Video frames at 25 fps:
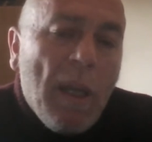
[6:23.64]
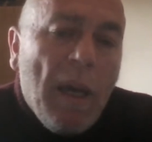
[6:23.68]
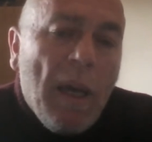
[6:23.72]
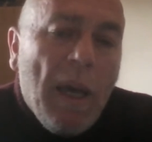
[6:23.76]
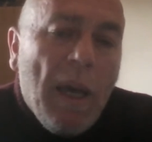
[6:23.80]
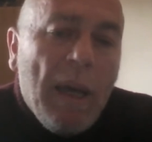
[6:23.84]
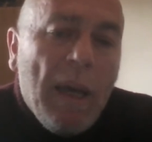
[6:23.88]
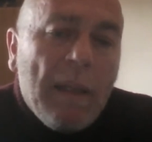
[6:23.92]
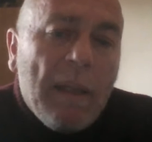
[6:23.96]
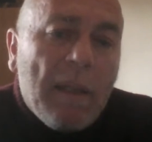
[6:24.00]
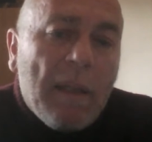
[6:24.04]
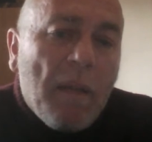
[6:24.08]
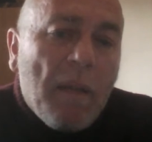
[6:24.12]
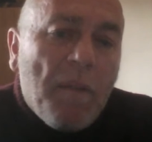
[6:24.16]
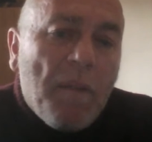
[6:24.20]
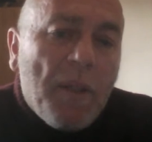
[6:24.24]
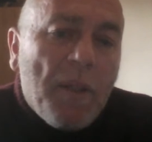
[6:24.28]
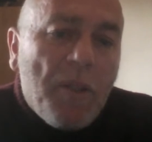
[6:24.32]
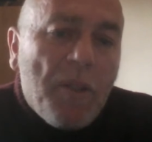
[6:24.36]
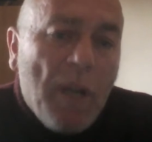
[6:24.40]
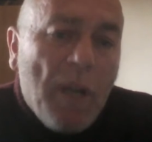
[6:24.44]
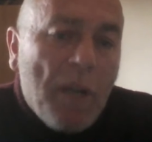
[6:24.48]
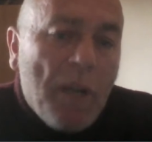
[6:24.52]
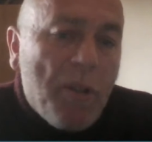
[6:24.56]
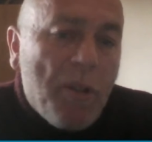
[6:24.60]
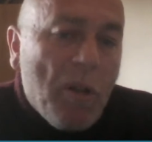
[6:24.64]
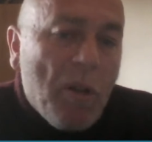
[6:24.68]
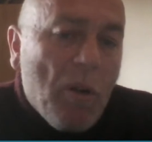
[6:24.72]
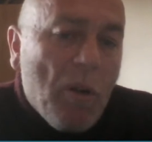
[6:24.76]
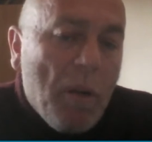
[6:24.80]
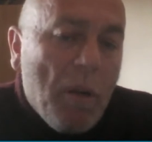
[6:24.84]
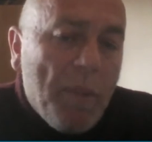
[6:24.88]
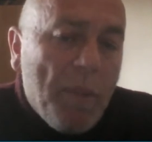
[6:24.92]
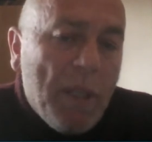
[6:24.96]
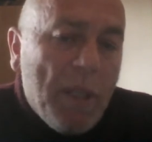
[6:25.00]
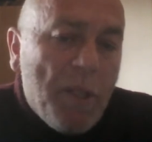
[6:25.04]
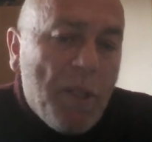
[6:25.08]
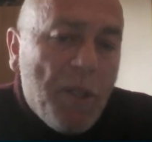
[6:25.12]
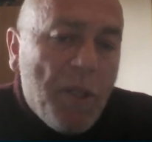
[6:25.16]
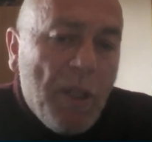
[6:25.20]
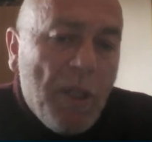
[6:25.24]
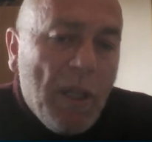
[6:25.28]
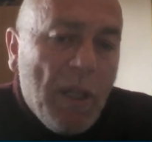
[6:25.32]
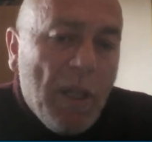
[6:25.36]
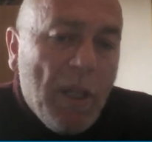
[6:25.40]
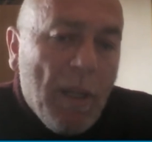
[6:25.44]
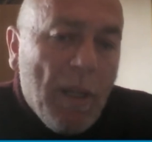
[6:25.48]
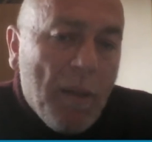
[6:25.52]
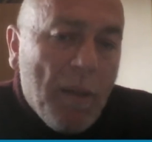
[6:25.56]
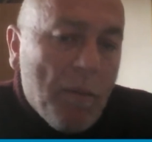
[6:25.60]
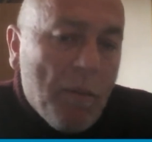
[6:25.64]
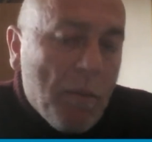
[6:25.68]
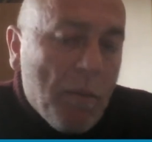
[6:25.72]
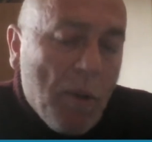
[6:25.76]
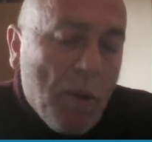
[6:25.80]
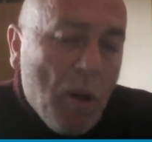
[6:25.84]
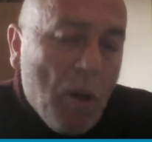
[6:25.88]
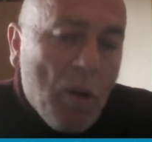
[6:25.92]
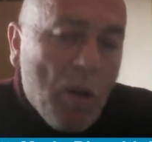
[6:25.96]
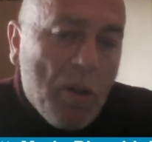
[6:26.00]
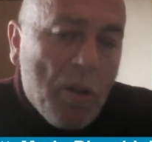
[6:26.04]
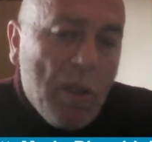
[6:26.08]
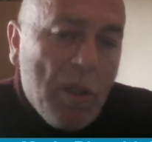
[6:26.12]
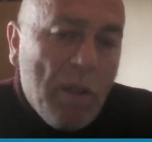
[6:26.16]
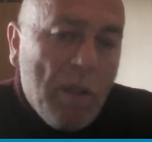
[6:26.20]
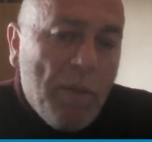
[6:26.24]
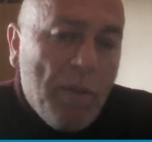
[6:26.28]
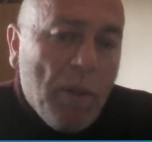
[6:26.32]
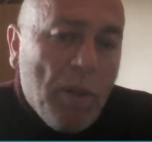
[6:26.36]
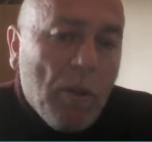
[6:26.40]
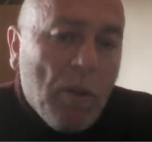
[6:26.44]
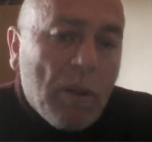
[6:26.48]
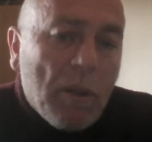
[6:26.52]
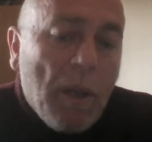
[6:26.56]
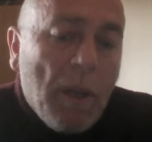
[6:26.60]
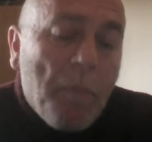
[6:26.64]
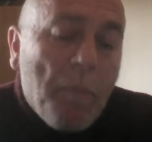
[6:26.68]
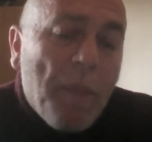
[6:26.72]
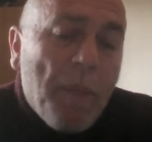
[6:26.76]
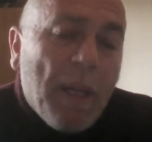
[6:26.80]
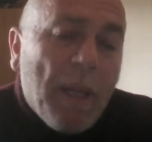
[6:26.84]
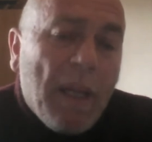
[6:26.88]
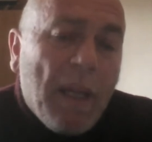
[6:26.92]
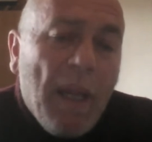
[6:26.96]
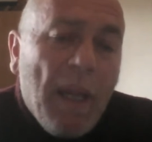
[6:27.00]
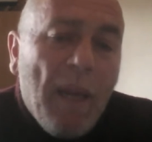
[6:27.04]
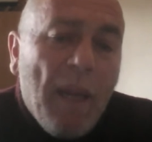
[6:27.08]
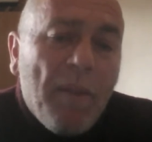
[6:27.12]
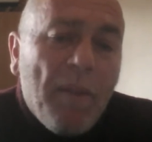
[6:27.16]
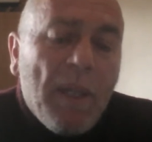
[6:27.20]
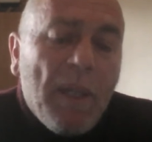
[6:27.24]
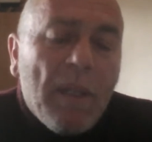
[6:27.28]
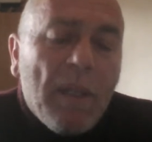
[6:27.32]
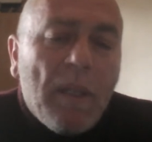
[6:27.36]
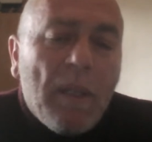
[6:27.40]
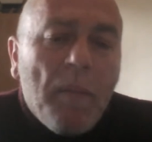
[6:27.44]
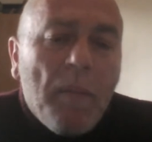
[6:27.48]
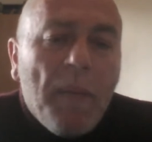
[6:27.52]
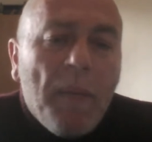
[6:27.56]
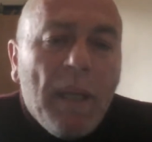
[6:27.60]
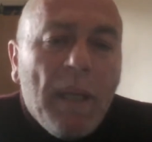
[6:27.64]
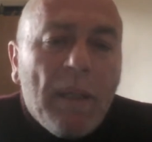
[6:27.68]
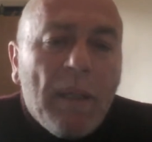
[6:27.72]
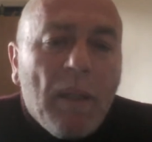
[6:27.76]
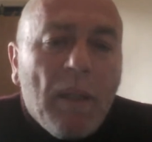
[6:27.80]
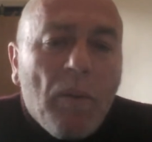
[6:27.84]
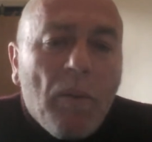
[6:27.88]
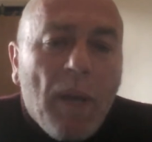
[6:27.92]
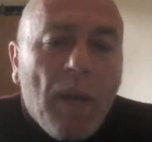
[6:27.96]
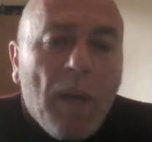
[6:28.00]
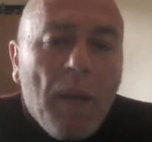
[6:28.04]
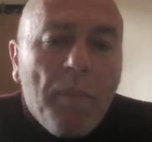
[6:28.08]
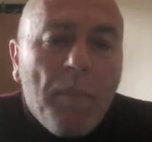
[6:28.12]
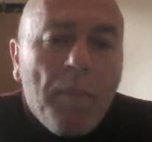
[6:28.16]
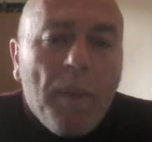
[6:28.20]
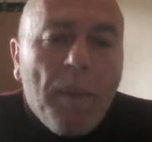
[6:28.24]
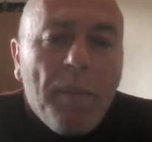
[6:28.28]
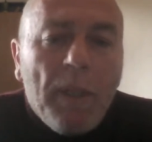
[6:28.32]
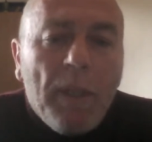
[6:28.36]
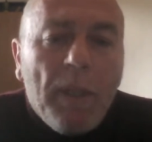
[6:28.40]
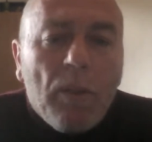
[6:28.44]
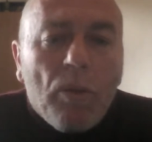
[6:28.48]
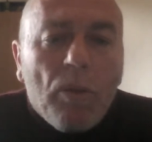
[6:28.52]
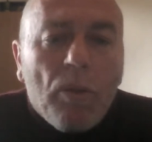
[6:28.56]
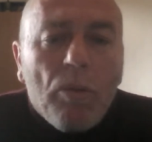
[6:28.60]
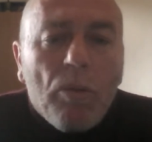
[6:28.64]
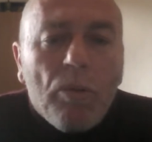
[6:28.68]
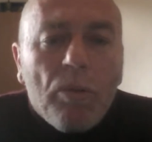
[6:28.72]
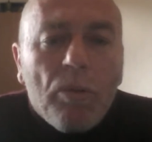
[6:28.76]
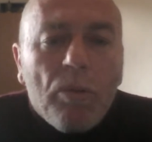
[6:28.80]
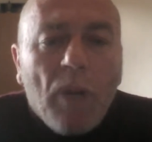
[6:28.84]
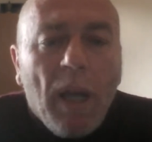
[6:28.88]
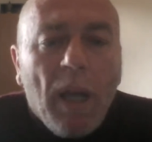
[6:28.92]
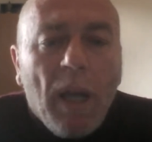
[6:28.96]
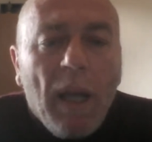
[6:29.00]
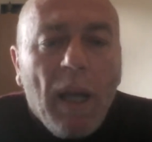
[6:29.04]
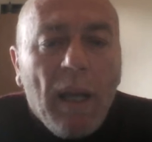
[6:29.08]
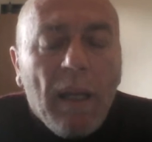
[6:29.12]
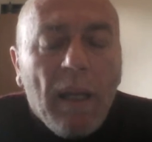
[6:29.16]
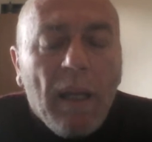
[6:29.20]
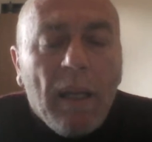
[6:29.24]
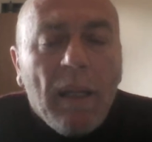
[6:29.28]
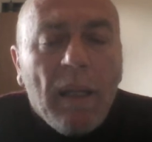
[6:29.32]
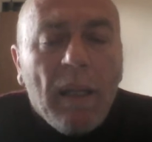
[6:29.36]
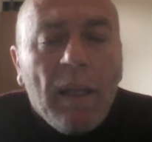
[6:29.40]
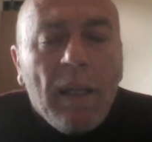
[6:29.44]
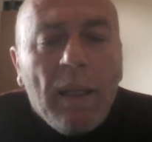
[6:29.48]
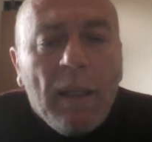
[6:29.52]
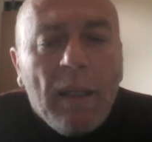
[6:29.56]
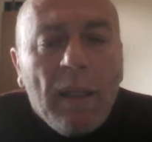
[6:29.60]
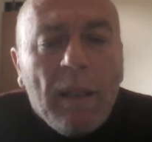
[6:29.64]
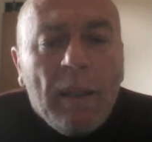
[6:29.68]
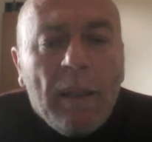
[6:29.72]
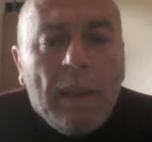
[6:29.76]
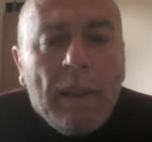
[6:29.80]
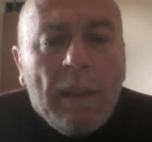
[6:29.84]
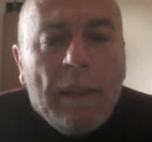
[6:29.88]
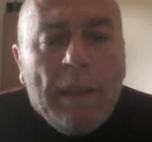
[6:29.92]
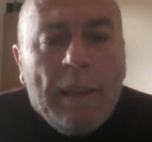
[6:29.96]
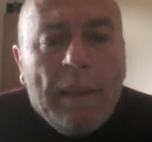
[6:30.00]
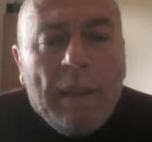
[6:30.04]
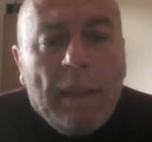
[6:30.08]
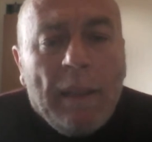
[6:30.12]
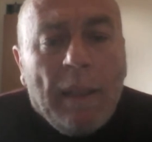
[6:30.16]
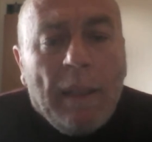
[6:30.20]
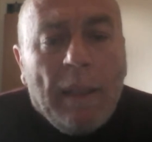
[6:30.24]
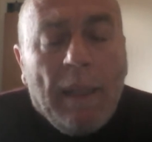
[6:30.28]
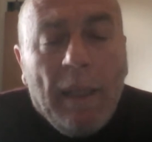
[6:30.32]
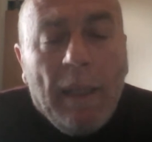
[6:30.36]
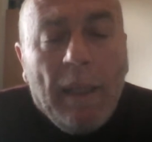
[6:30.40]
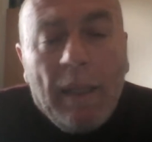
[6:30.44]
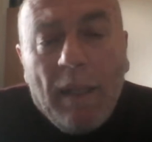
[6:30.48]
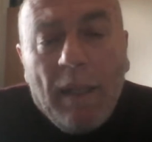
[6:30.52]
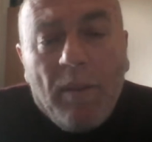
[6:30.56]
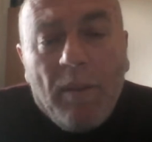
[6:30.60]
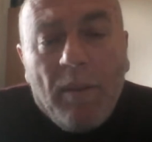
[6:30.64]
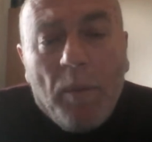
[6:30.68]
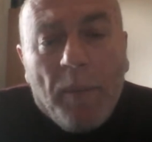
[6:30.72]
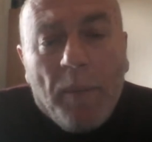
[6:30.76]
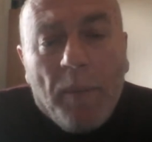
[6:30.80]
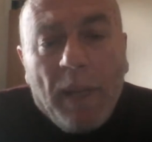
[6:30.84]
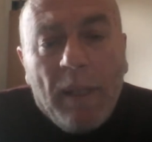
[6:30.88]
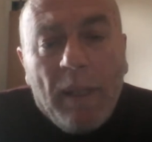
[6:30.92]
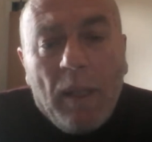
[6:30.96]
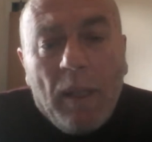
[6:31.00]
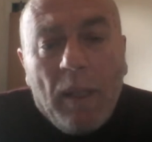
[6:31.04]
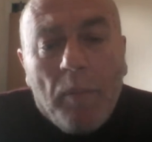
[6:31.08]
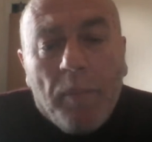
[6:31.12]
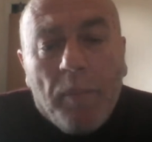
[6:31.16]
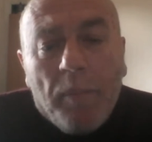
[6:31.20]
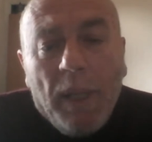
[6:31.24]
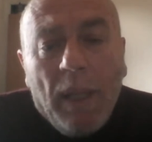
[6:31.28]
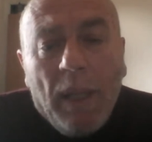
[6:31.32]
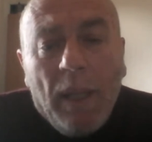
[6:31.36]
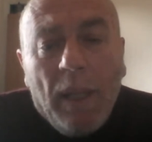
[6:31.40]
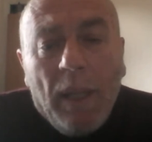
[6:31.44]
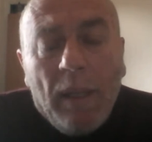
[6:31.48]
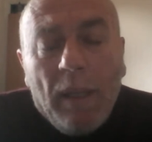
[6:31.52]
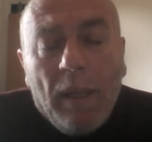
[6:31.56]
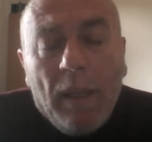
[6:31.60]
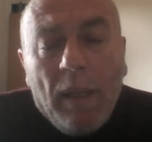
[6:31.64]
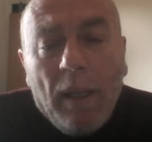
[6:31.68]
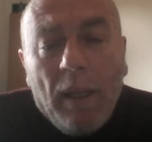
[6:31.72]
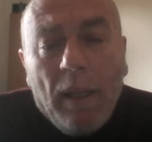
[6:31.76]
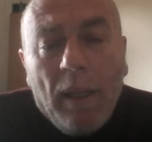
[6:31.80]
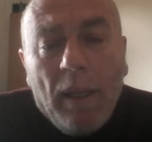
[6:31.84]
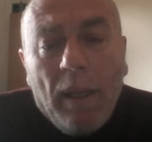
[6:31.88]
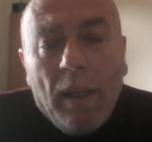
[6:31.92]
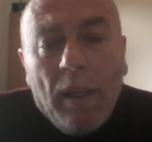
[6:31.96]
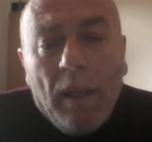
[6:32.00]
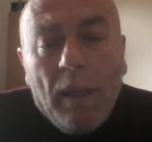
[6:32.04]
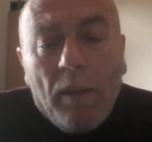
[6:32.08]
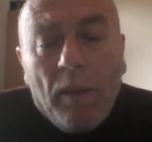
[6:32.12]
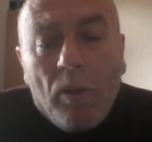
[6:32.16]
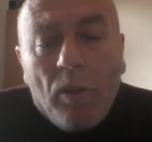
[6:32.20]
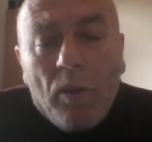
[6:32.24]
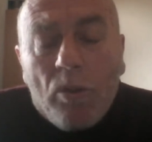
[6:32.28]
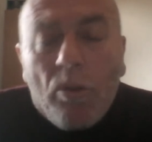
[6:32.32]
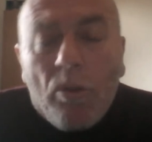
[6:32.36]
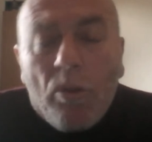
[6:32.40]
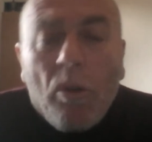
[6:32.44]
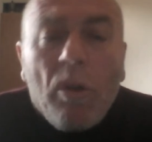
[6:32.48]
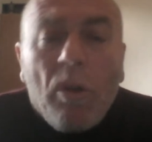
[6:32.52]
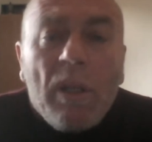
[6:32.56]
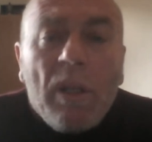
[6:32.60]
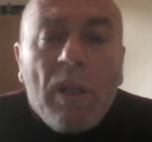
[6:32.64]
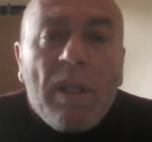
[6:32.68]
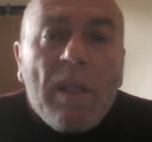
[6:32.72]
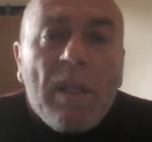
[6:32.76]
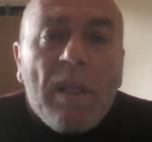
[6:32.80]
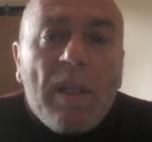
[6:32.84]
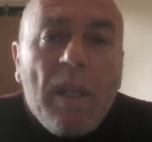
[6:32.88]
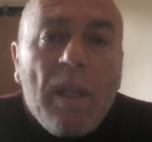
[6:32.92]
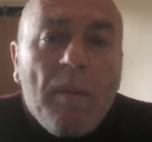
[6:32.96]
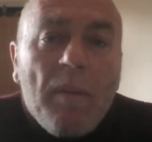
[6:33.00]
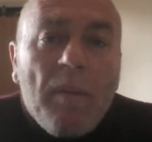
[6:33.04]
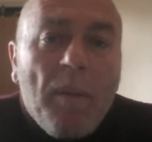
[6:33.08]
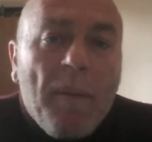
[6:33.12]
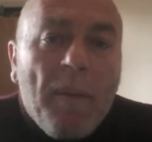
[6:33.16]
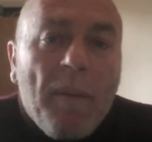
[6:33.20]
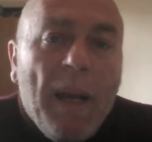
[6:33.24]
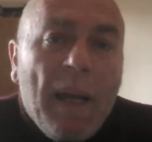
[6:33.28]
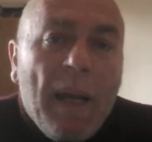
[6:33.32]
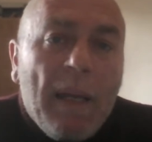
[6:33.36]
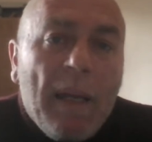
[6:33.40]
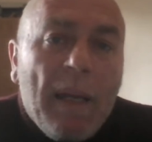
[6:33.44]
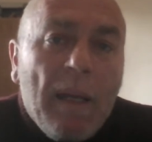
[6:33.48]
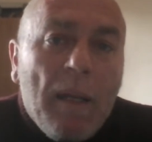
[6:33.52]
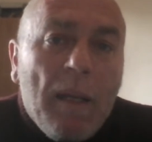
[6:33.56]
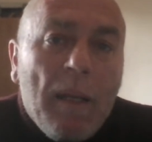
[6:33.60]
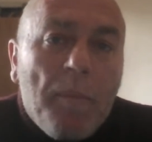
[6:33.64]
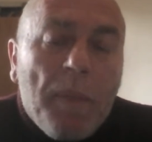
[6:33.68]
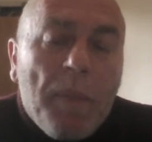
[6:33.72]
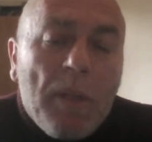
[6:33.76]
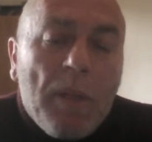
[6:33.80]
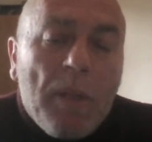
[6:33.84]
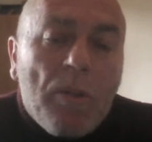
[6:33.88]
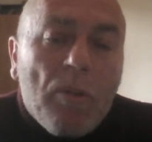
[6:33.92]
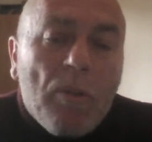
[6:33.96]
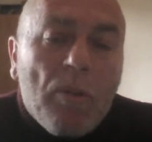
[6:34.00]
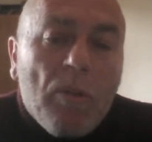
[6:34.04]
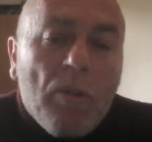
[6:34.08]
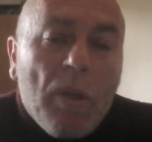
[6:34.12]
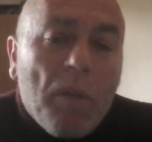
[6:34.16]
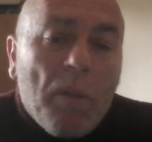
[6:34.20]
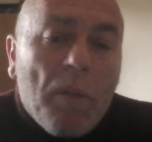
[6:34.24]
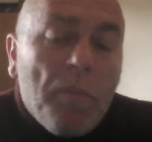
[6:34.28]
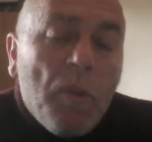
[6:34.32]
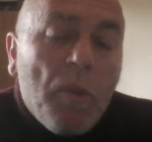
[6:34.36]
a interfacciarci con la medicina, grosse difficoltà, perché evidentemente è un cambiamento culturale che deve prendere piede non solo nel sistema ma anche nelle persone.